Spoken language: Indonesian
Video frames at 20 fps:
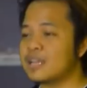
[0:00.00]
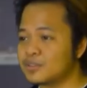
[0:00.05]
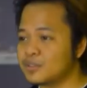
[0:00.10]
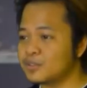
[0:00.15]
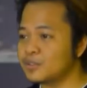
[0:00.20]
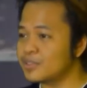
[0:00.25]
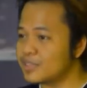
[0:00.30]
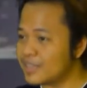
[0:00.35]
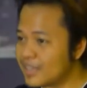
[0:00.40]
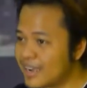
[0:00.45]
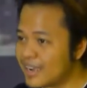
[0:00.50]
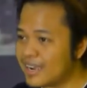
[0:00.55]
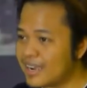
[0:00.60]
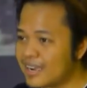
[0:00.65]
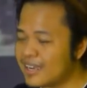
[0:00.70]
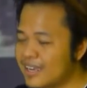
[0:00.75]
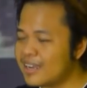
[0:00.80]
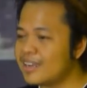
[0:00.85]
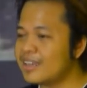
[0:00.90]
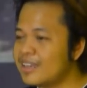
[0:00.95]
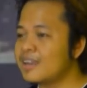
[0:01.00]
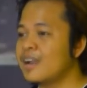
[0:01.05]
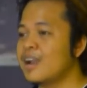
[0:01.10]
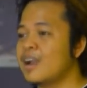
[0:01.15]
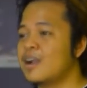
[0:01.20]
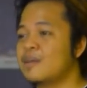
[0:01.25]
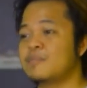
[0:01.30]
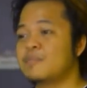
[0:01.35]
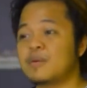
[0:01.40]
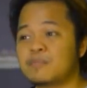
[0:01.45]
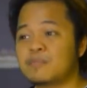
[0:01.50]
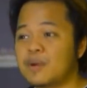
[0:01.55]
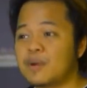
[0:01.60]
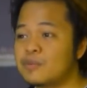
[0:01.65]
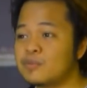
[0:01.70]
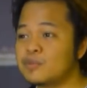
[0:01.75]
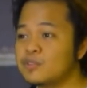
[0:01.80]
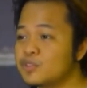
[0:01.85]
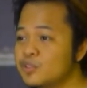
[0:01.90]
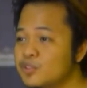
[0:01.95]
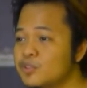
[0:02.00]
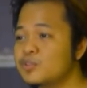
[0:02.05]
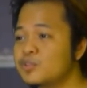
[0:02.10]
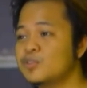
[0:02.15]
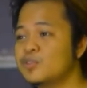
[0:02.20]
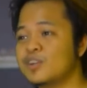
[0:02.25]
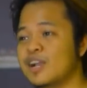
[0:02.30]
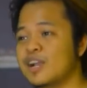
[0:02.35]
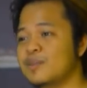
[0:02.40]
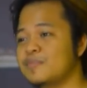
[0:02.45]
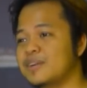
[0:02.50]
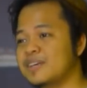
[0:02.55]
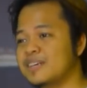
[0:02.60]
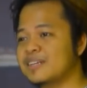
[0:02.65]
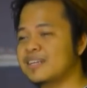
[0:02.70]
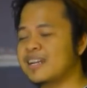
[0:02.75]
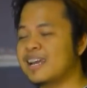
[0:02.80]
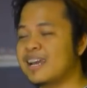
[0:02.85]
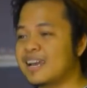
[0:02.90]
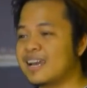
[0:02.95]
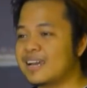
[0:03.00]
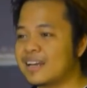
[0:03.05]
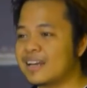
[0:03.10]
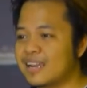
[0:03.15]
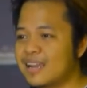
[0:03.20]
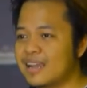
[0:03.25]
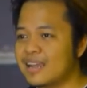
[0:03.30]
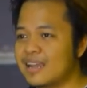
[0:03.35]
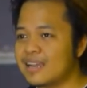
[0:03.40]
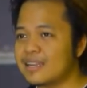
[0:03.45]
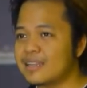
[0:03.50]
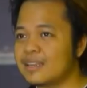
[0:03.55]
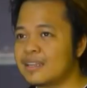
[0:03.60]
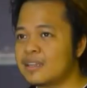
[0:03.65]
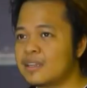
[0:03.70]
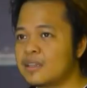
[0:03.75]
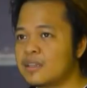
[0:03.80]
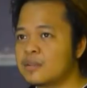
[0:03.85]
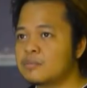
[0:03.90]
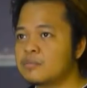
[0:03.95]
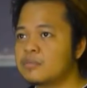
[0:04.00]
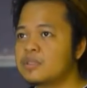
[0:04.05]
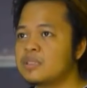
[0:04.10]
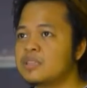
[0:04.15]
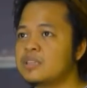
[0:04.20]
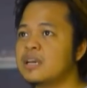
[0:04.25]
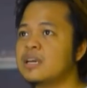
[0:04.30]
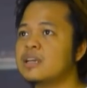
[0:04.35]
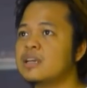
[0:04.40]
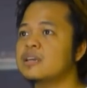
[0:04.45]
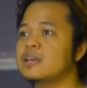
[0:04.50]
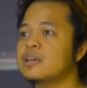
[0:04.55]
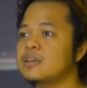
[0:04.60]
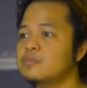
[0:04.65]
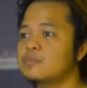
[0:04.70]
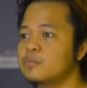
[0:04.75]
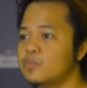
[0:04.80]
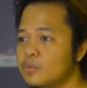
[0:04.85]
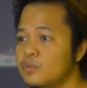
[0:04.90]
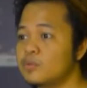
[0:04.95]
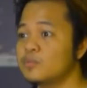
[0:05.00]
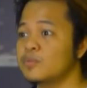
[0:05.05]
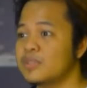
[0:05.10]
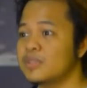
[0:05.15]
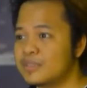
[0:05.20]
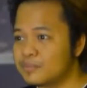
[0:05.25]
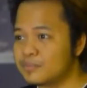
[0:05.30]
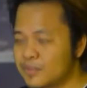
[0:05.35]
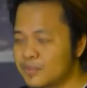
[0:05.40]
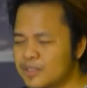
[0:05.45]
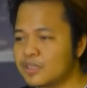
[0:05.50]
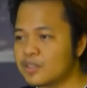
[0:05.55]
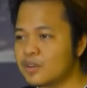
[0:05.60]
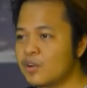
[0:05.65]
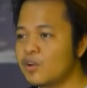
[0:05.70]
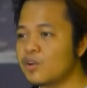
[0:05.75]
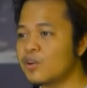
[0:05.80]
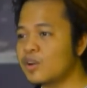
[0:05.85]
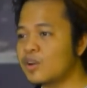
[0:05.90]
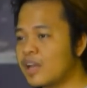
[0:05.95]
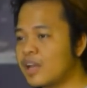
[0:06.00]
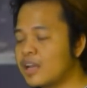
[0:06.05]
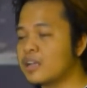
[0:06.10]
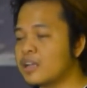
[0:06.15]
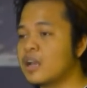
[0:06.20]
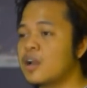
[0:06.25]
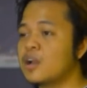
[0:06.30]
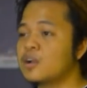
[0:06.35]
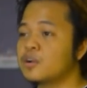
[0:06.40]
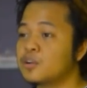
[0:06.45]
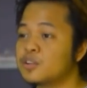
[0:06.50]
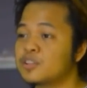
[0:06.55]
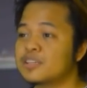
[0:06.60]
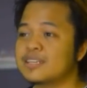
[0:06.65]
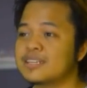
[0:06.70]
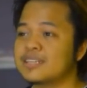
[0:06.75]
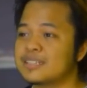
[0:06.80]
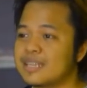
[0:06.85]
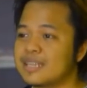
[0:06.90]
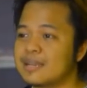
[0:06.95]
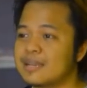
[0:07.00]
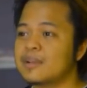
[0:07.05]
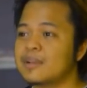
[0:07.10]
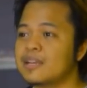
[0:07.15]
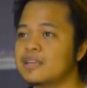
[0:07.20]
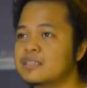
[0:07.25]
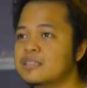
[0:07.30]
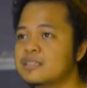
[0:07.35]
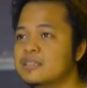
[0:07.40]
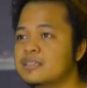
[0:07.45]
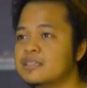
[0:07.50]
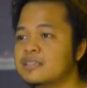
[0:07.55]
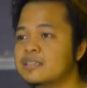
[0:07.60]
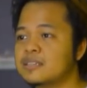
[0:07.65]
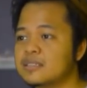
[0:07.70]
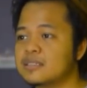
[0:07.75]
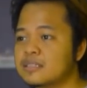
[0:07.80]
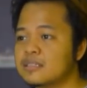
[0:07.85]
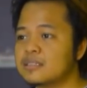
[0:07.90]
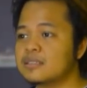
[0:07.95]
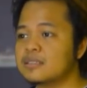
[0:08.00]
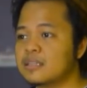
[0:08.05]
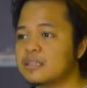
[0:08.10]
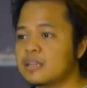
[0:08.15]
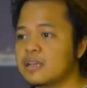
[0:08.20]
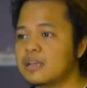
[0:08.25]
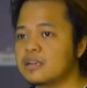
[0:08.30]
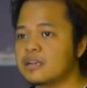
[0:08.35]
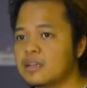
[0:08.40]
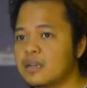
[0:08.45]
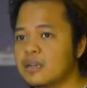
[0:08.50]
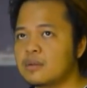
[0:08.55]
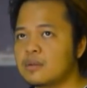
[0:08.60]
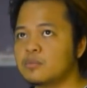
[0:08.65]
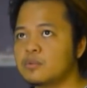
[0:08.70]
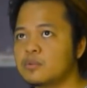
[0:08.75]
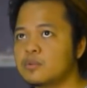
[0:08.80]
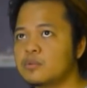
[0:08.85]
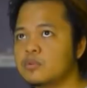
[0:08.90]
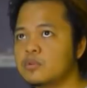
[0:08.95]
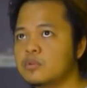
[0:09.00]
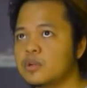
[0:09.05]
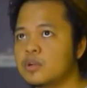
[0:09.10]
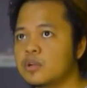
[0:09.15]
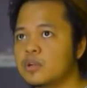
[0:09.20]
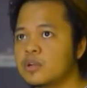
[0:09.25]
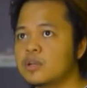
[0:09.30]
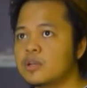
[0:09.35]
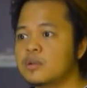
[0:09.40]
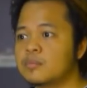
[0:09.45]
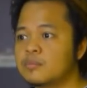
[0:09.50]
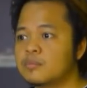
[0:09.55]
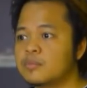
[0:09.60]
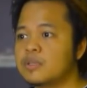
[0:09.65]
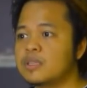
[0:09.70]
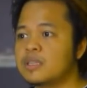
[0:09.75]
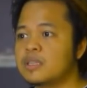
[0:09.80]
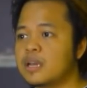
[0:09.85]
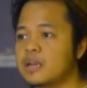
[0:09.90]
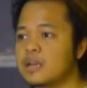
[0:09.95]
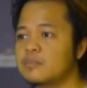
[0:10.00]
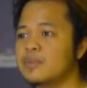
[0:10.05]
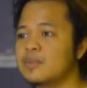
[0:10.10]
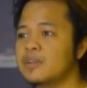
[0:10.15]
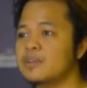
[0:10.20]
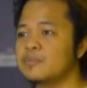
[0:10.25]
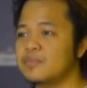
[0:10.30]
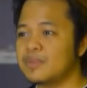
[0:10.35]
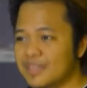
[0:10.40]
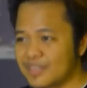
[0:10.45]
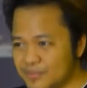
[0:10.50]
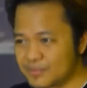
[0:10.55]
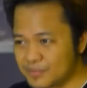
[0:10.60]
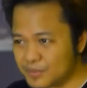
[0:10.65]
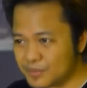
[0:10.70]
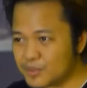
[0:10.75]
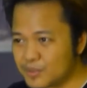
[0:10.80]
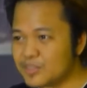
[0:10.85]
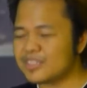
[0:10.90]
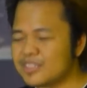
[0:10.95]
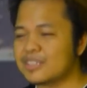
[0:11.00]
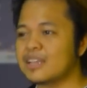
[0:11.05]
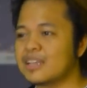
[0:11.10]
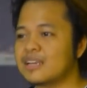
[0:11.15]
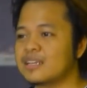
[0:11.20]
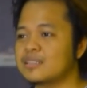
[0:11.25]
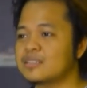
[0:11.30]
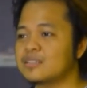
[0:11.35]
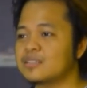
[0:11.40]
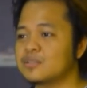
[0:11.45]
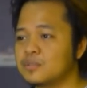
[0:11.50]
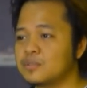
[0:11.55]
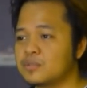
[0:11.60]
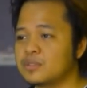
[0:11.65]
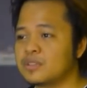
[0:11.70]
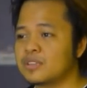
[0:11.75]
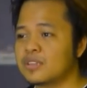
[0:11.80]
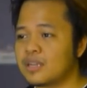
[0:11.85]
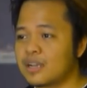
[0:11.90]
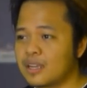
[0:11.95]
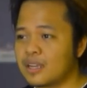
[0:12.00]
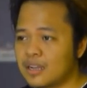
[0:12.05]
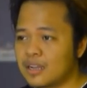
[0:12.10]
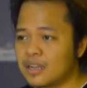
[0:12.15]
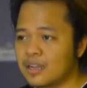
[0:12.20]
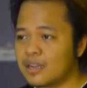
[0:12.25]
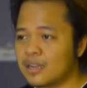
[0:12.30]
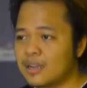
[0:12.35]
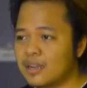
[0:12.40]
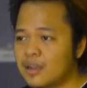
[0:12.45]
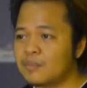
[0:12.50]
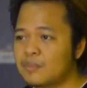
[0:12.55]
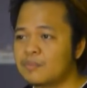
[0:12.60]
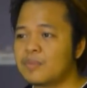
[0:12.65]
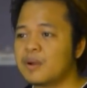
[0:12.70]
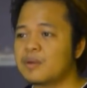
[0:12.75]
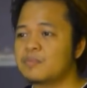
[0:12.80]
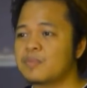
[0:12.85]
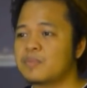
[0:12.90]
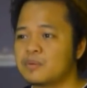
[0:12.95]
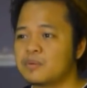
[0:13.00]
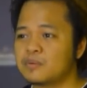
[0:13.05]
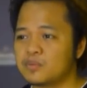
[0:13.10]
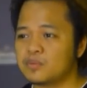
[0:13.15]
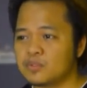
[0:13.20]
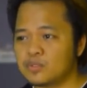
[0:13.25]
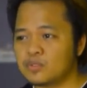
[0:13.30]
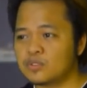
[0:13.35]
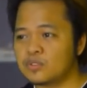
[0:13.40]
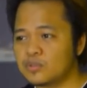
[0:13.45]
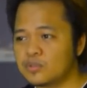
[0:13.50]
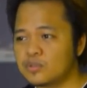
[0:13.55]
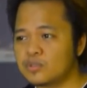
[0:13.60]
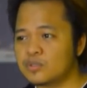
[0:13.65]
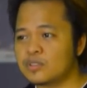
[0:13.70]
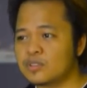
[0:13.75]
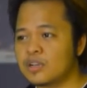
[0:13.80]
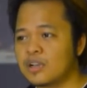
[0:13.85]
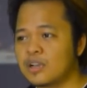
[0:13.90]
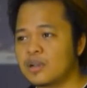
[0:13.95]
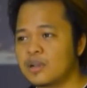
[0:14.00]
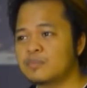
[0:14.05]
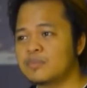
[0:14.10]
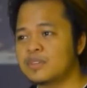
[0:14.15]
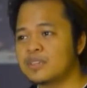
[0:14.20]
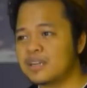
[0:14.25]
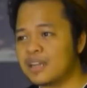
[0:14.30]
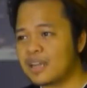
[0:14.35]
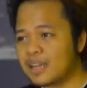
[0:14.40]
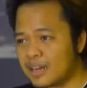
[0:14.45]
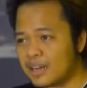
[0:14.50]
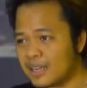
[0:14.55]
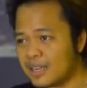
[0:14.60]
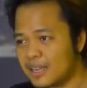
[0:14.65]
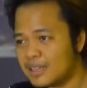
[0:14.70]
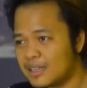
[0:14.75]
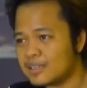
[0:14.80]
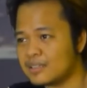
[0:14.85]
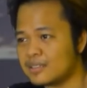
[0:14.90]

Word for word: suka, papamu juga melarang. Biarkan bumi menolak, ku tetap cinta kamu. Biar mamamu tak suka, papamu juga melarang.